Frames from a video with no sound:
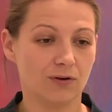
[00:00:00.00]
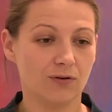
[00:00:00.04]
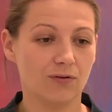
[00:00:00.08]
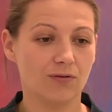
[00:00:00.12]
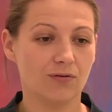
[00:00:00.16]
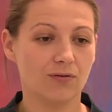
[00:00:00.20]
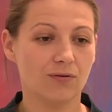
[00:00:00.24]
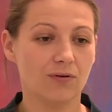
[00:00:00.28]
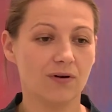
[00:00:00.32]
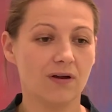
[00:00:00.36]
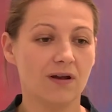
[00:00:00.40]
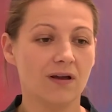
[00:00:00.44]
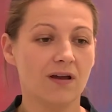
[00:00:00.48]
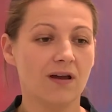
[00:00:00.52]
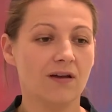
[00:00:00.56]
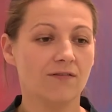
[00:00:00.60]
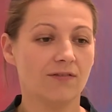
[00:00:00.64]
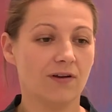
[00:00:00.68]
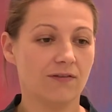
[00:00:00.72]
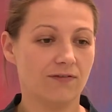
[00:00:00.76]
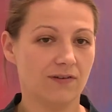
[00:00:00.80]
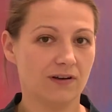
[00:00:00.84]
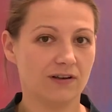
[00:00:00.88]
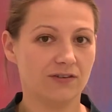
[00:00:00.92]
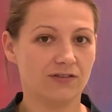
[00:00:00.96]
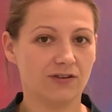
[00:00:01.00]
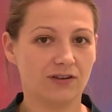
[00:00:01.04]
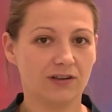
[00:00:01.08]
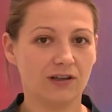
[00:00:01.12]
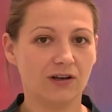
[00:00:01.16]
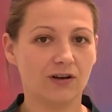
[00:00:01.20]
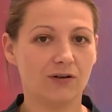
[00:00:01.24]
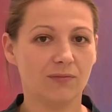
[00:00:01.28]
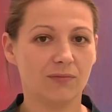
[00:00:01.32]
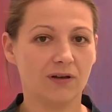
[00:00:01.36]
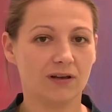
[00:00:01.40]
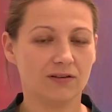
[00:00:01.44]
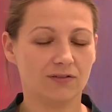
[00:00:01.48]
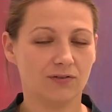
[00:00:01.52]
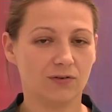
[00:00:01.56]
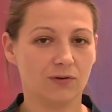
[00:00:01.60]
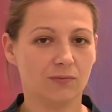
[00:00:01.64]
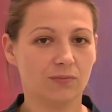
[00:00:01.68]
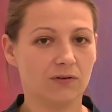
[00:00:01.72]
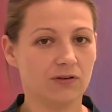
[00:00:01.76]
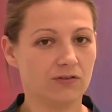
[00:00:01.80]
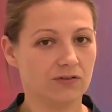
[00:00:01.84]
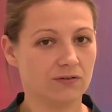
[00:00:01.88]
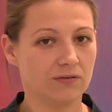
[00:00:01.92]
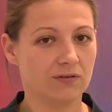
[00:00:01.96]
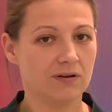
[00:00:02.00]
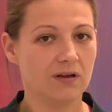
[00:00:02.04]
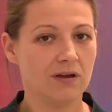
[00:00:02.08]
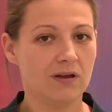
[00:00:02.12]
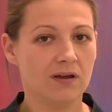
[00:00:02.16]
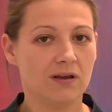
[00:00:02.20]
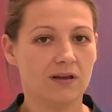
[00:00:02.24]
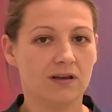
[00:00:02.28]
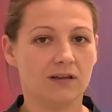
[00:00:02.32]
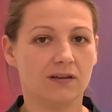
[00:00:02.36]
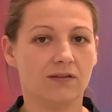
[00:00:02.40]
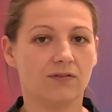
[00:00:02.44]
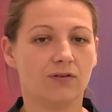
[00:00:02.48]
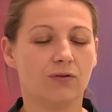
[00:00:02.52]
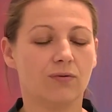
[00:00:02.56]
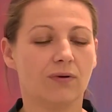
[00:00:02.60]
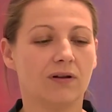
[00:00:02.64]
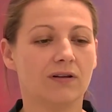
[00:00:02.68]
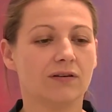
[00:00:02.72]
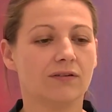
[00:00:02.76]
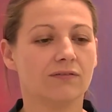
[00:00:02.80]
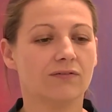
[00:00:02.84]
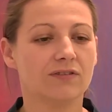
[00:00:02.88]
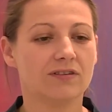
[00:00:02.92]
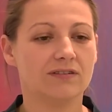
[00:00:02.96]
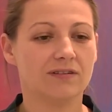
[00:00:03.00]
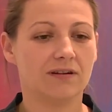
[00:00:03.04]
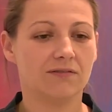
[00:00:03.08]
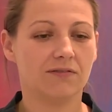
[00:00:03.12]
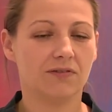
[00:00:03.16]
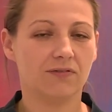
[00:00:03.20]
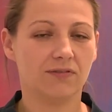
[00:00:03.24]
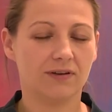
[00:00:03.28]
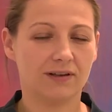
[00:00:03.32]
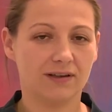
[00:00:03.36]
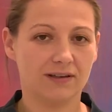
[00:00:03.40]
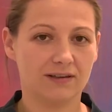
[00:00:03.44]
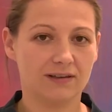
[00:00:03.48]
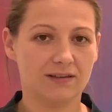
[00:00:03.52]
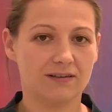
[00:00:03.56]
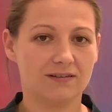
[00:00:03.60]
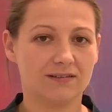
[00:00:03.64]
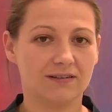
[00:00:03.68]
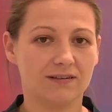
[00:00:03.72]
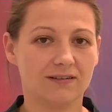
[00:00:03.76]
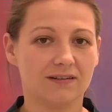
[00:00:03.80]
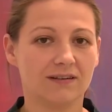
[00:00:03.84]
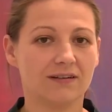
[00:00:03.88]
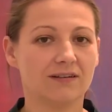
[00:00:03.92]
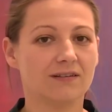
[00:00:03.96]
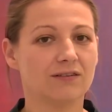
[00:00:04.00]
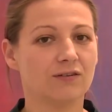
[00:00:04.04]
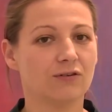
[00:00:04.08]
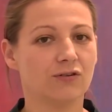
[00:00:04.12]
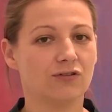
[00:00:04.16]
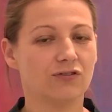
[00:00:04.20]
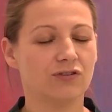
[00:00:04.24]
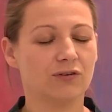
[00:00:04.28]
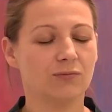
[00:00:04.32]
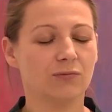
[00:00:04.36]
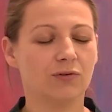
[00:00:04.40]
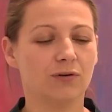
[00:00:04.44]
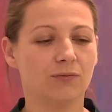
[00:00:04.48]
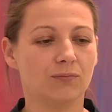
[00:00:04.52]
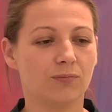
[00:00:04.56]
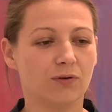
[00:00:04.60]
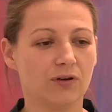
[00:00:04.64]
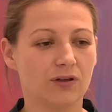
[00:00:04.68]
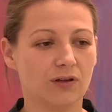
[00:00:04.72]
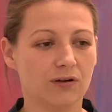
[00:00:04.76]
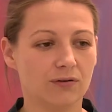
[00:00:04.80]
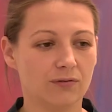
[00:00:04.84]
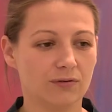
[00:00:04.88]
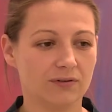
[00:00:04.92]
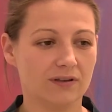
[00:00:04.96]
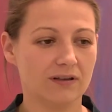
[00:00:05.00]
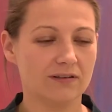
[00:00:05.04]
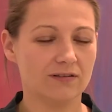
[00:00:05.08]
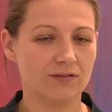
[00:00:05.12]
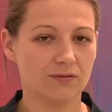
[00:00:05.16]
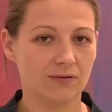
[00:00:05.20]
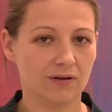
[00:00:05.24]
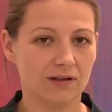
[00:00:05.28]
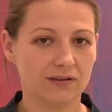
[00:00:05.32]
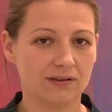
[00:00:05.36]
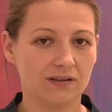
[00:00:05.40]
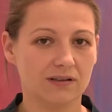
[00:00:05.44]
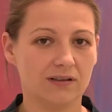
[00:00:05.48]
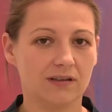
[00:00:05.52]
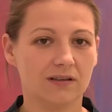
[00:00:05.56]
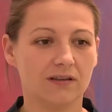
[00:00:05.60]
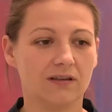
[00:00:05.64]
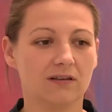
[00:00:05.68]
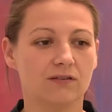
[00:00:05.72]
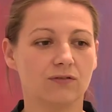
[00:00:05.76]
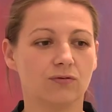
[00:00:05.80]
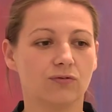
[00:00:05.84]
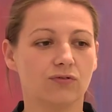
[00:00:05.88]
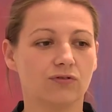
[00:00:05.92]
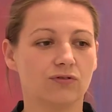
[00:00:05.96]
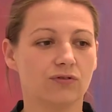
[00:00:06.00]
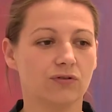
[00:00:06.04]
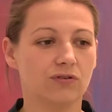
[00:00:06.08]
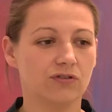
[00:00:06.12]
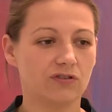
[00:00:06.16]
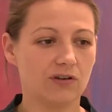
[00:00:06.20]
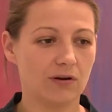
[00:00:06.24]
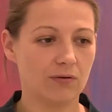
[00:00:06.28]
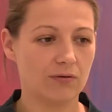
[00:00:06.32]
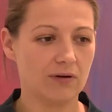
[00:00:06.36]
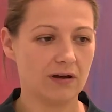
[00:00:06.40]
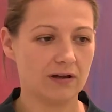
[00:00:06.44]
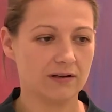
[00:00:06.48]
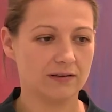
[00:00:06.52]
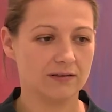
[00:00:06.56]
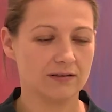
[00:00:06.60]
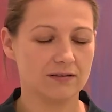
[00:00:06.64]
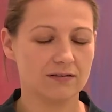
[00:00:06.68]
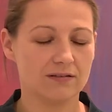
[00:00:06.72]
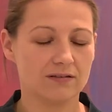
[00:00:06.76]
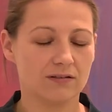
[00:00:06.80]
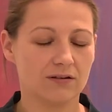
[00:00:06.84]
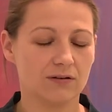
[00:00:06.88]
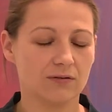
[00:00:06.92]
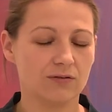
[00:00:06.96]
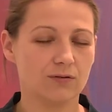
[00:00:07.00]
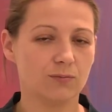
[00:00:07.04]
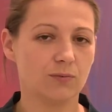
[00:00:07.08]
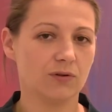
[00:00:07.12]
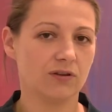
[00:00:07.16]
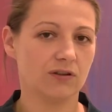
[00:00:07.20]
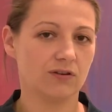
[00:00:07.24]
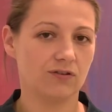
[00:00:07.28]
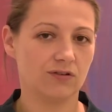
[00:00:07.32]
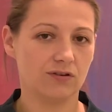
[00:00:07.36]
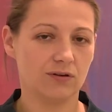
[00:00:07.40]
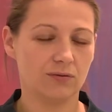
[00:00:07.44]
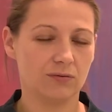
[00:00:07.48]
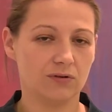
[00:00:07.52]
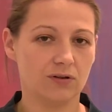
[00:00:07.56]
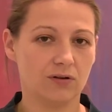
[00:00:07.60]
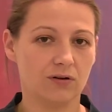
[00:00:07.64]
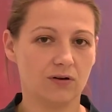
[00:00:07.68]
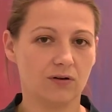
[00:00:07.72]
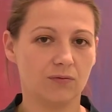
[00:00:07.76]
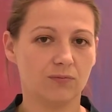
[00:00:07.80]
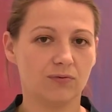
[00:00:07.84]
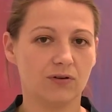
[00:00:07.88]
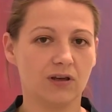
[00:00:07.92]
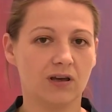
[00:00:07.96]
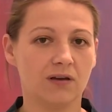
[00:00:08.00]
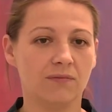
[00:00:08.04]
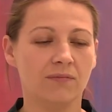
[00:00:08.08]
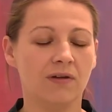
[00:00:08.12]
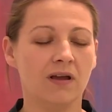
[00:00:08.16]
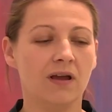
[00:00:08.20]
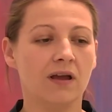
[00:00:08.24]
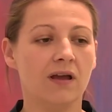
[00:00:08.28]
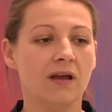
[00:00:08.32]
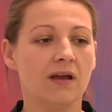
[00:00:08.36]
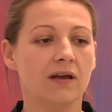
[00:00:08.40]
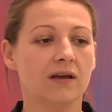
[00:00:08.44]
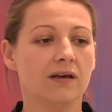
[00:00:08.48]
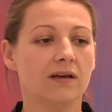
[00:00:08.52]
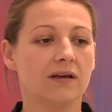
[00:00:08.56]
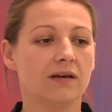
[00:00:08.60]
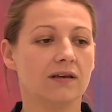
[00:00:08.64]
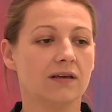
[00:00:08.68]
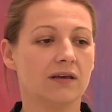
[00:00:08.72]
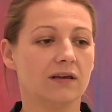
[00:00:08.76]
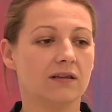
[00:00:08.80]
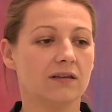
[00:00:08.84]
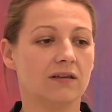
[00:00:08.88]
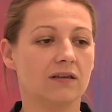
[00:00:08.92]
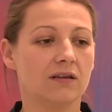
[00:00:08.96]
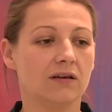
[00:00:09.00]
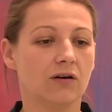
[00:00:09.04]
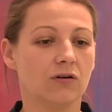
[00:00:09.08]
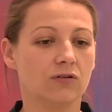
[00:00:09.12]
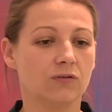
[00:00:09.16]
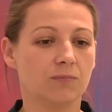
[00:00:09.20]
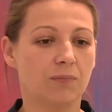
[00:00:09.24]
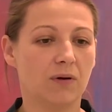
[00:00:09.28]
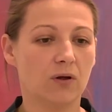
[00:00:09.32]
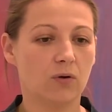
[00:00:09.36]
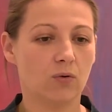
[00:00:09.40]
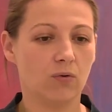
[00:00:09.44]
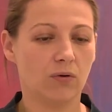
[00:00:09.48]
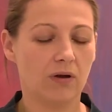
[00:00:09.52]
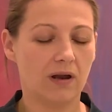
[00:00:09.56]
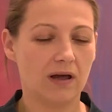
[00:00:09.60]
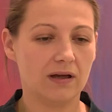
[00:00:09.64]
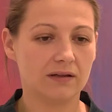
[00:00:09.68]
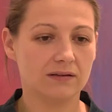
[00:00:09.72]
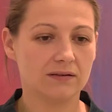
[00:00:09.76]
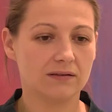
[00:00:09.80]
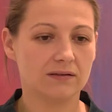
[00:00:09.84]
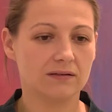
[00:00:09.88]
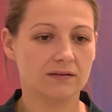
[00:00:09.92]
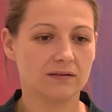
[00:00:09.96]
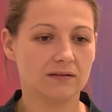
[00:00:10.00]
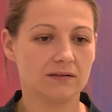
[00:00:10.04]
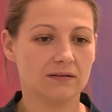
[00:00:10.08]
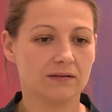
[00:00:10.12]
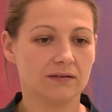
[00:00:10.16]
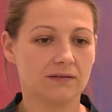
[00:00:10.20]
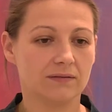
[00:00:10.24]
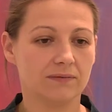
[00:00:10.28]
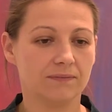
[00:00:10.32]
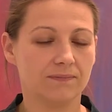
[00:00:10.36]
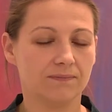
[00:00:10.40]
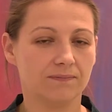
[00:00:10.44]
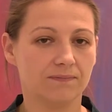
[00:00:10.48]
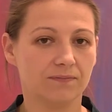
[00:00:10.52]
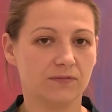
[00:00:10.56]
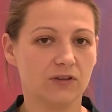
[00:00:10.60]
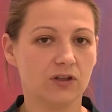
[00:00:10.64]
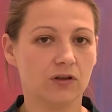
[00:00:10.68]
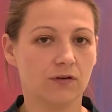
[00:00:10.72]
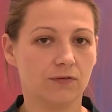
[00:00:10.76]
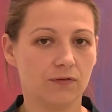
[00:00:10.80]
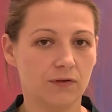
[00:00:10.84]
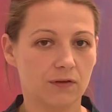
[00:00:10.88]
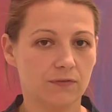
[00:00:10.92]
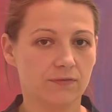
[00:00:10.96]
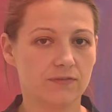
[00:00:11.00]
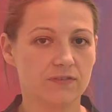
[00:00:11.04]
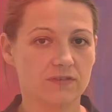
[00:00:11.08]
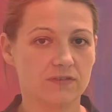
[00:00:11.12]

roku w efekcie tego miała swoją pierwszą indywidualną wystawę w Legnicy. Teraz gościmy ją po kilkunastu latach, kiedy jest już dojrzałą artystką z potężnym dorobkiem, e, kiedy od paru lat e, tkwi w